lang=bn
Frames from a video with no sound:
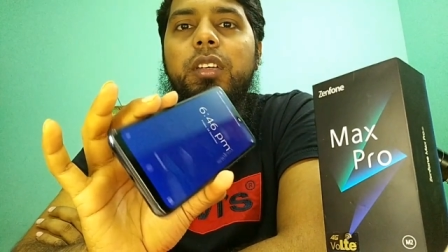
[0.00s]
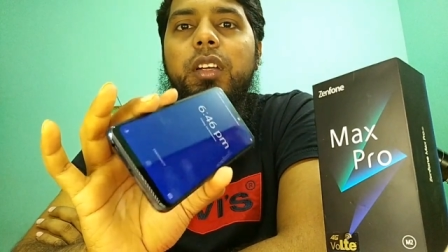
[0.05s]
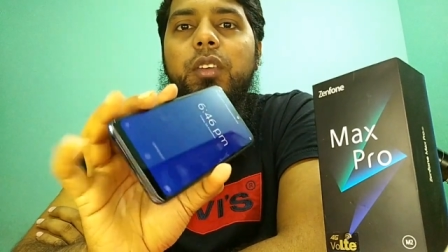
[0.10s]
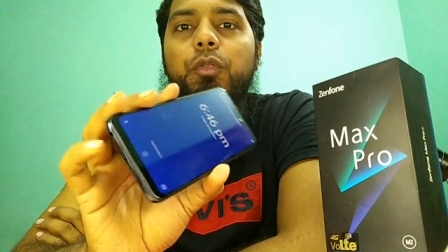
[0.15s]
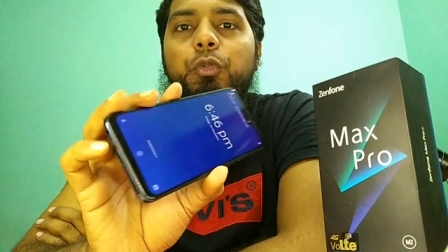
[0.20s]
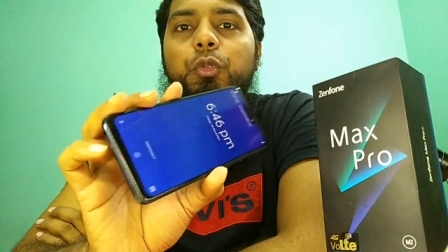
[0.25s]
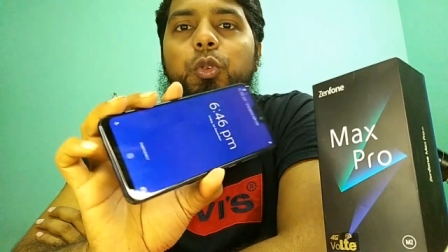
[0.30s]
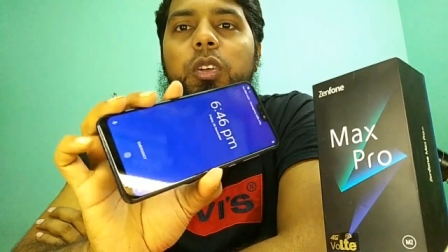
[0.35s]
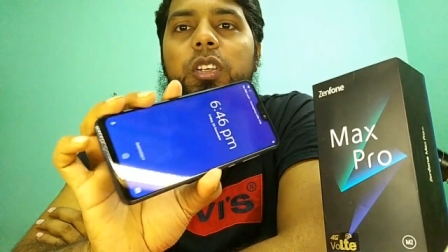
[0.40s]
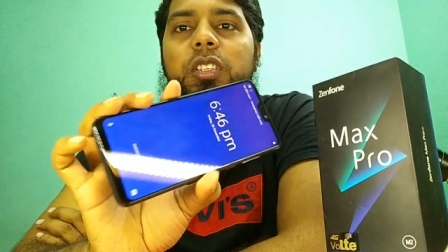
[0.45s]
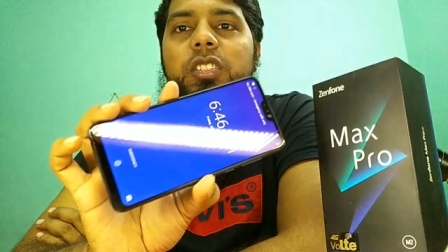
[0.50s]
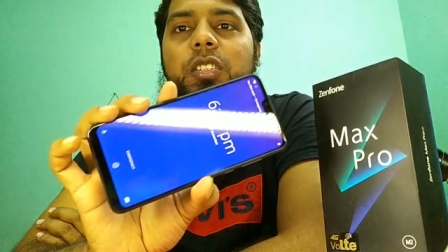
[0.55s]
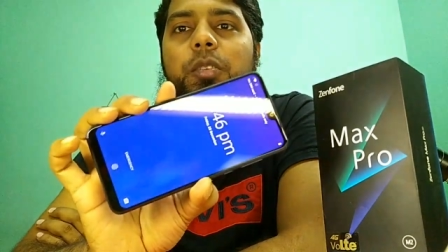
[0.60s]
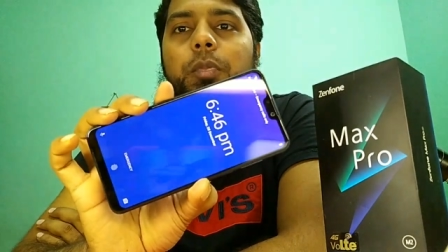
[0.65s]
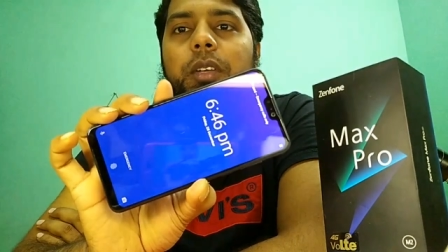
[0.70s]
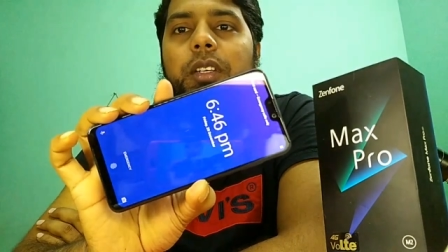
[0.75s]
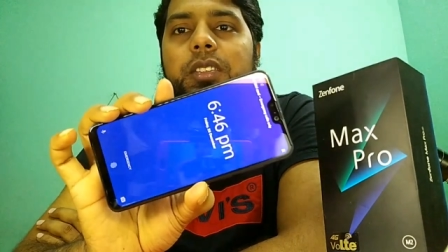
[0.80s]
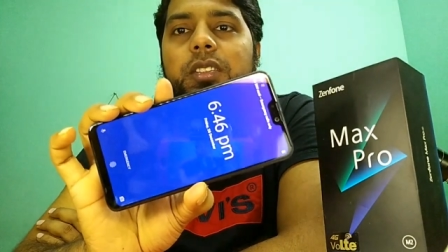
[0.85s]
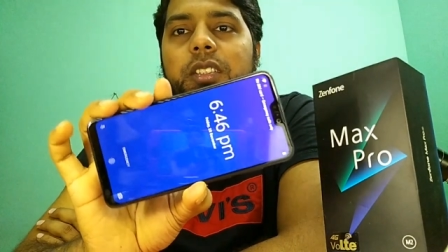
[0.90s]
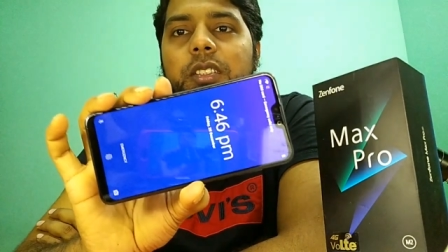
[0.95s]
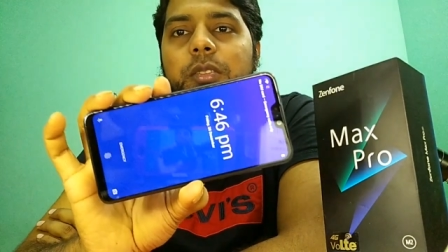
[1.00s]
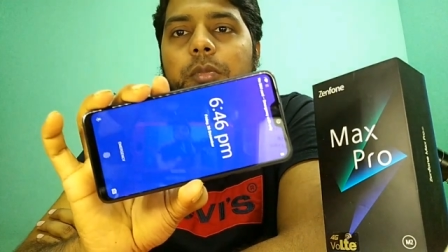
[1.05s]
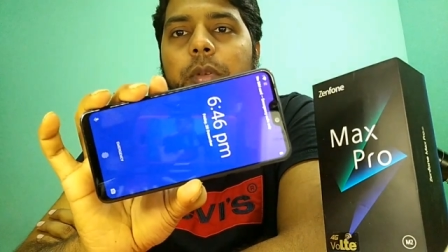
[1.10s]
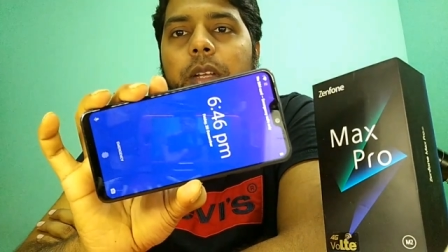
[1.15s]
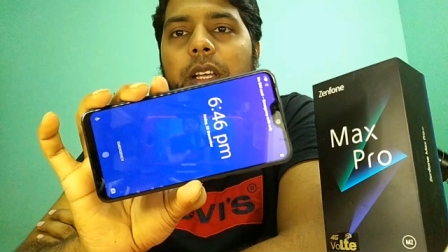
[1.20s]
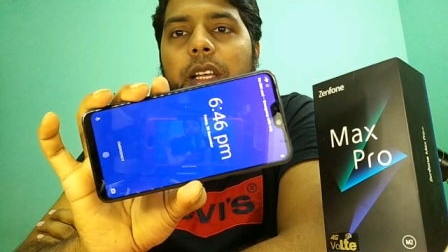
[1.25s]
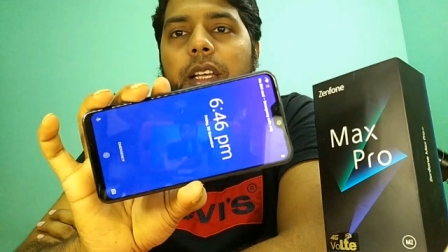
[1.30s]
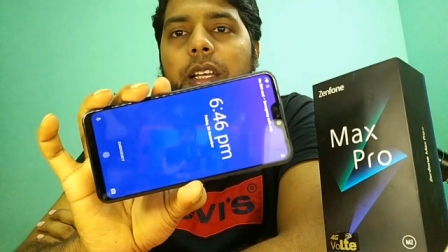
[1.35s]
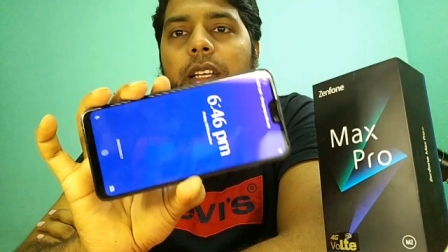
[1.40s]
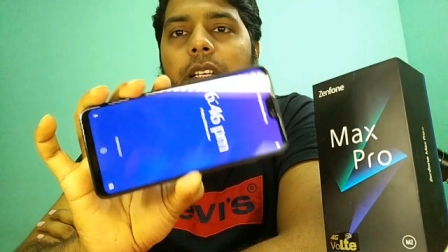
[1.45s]
ফুল এইচডি প্লাস ডিসপ্লে
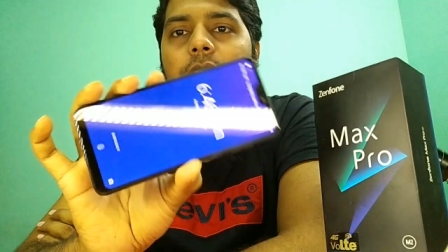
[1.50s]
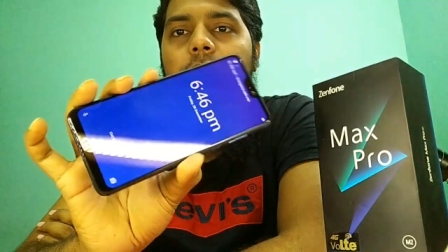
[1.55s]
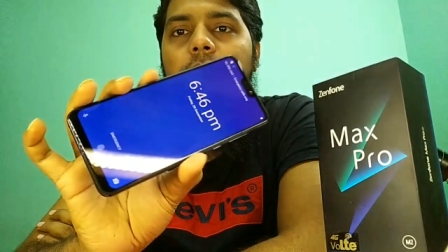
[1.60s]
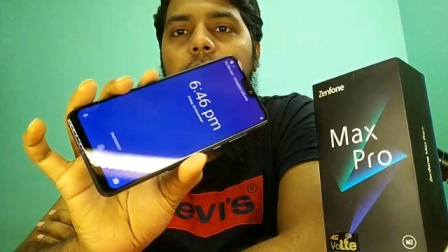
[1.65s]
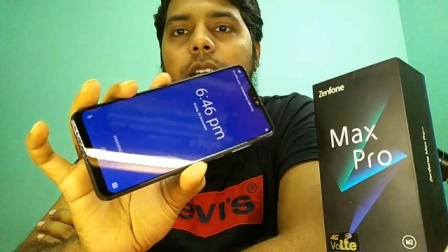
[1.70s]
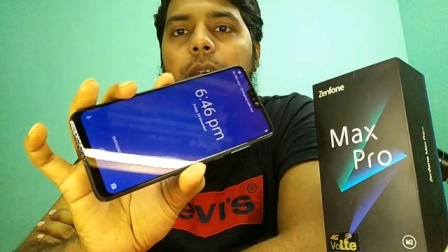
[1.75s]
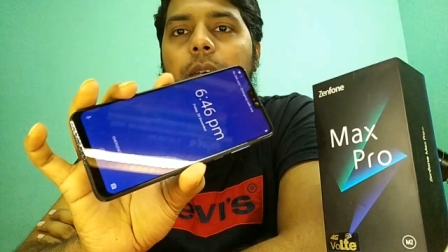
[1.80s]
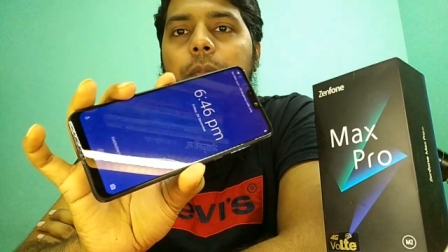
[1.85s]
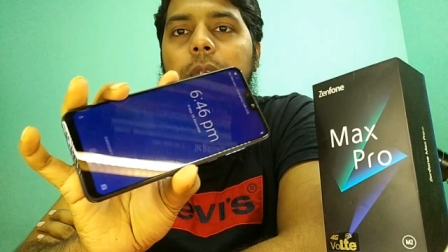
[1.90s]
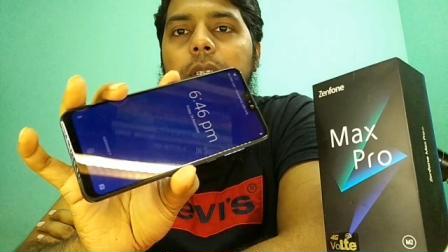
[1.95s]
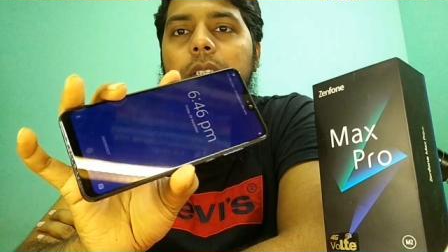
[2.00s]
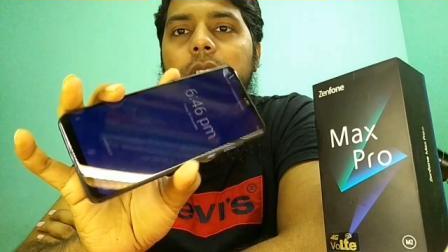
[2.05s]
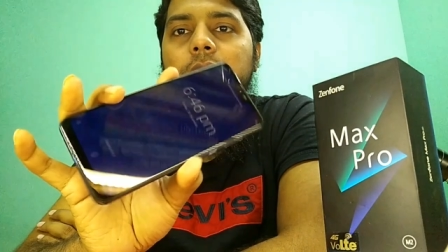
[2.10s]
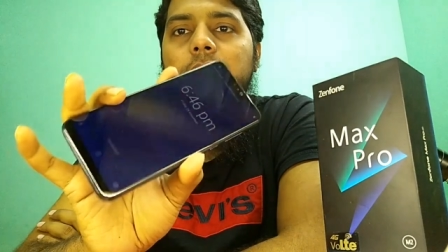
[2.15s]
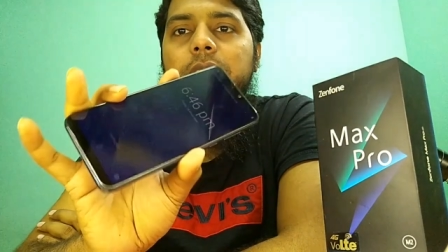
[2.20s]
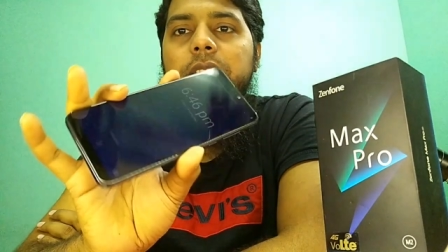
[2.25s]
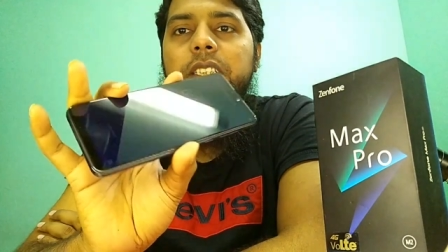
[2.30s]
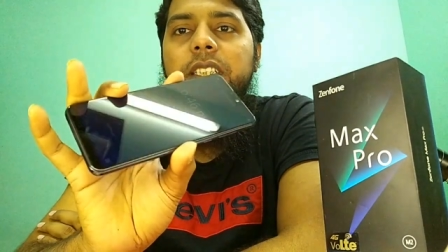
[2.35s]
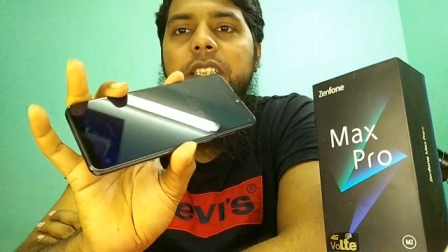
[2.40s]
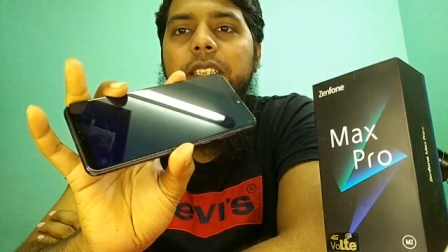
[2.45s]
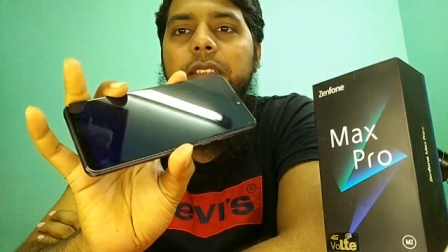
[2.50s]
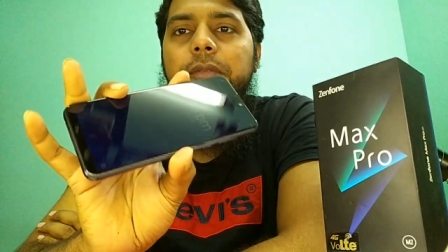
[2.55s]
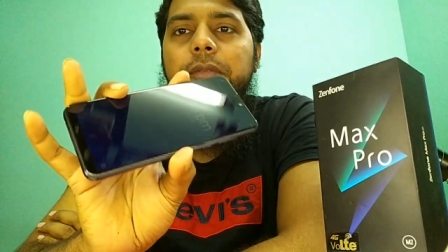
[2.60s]
এটি আপনারা দেখছেন